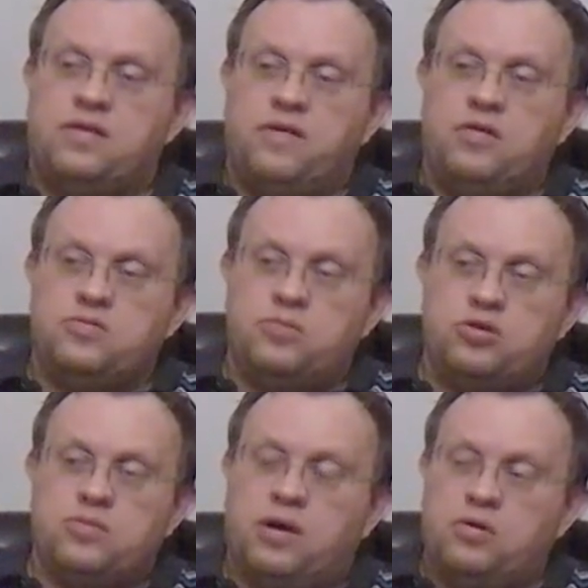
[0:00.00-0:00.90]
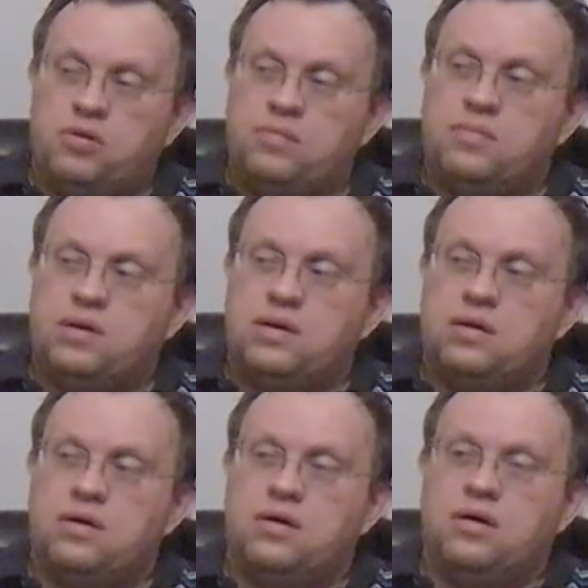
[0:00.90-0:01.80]
возможным районам
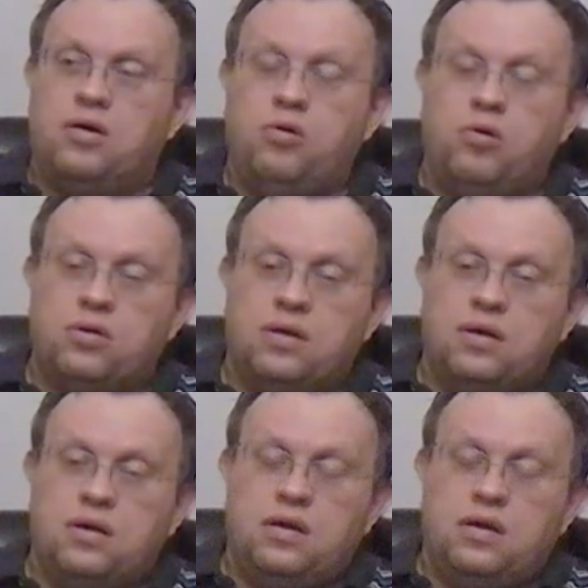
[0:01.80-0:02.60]
э, города.